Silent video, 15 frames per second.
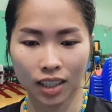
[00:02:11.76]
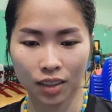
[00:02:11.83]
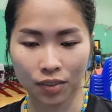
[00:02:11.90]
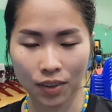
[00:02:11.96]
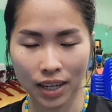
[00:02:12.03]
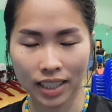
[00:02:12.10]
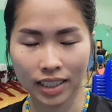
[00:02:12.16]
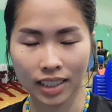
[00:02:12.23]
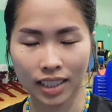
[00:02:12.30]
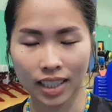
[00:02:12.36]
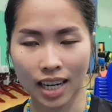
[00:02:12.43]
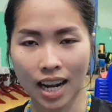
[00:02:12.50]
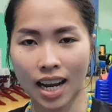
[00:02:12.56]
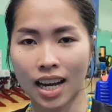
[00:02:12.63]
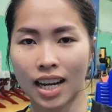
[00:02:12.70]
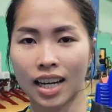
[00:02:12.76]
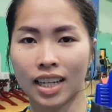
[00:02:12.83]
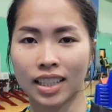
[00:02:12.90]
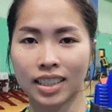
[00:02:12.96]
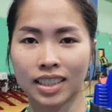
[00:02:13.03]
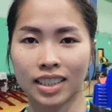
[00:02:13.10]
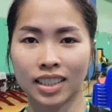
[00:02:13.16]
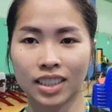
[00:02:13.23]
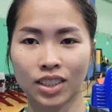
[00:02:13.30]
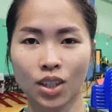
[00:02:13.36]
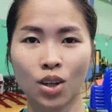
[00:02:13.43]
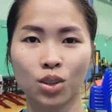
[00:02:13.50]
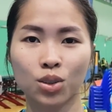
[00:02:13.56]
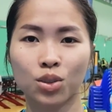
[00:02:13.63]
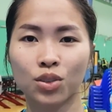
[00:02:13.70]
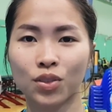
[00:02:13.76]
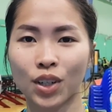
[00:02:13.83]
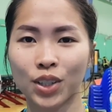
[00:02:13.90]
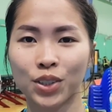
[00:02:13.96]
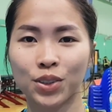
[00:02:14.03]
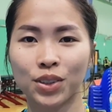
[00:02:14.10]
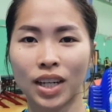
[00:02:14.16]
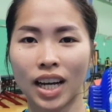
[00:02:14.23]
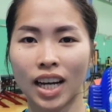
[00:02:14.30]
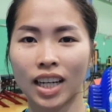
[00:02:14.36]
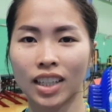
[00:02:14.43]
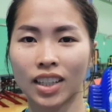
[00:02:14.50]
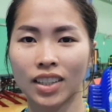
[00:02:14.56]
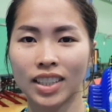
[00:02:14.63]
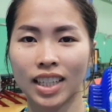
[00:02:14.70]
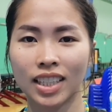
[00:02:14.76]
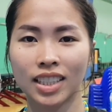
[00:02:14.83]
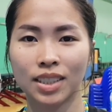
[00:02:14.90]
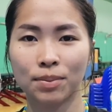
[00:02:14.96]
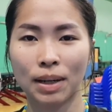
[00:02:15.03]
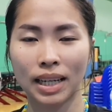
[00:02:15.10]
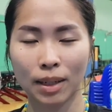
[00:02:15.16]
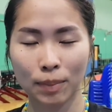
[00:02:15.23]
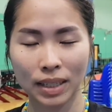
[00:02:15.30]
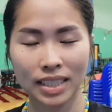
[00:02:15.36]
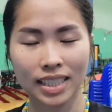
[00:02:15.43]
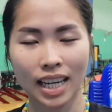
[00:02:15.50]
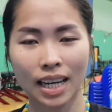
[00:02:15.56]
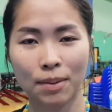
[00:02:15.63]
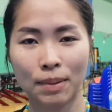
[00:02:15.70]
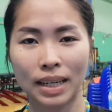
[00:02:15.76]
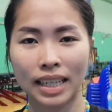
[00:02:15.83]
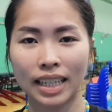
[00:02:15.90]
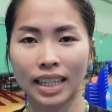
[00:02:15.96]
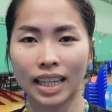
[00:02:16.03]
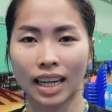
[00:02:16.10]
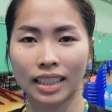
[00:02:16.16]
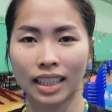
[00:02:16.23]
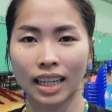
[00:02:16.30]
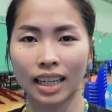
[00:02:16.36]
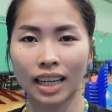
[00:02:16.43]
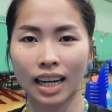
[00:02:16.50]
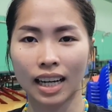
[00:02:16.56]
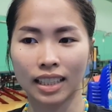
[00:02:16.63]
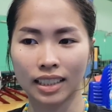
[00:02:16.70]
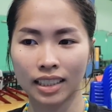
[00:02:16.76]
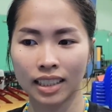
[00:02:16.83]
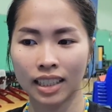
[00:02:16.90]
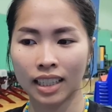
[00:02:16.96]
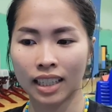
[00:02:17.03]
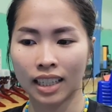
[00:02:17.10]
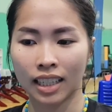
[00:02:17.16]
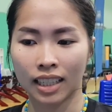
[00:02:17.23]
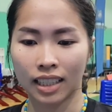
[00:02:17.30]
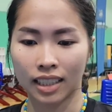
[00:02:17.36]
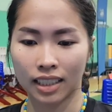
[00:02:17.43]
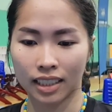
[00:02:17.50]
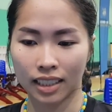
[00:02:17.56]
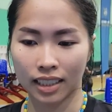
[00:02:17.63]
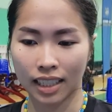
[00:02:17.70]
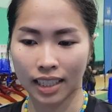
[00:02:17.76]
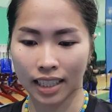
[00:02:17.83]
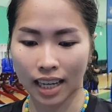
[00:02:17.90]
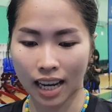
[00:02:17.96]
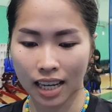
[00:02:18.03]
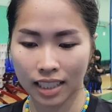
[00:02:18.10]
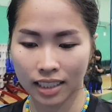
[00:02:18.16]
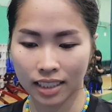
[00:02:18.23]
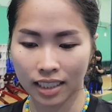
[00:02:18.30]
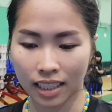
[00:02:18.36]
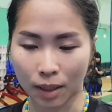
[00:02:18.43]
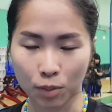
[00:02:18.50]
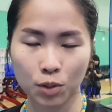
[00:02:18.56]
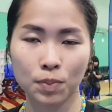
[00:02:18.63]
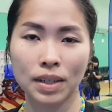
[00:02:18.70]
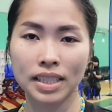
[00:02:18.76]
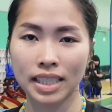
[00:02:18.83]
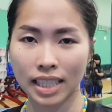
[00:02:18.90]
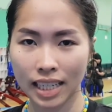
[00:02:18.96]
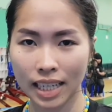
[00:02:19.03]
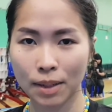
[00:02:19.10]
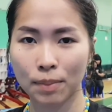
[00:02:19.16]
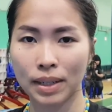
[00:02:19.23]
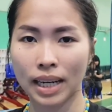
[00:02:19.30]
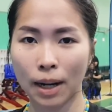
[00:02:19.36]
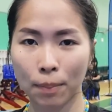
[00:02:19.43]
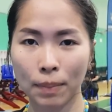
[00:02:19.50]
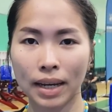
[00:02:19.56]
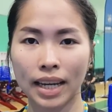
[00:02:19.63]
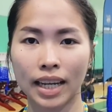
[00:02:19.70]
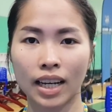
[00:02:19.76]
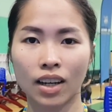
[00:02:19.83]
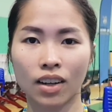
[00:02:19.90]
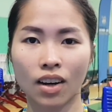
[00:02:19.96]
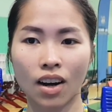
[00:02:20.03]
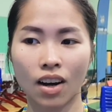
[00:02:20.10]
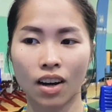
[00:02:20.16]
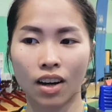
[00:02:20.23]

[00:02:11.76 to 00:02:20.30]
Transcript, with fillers: แฟนกีฬาช่อง True for You นะคะก็อย่าลืมให้กำลังใจเมย์ในการแข่งขันรายการระดับซูเปอร์ซีรีส์มีทั้งเมย์ แล้วก็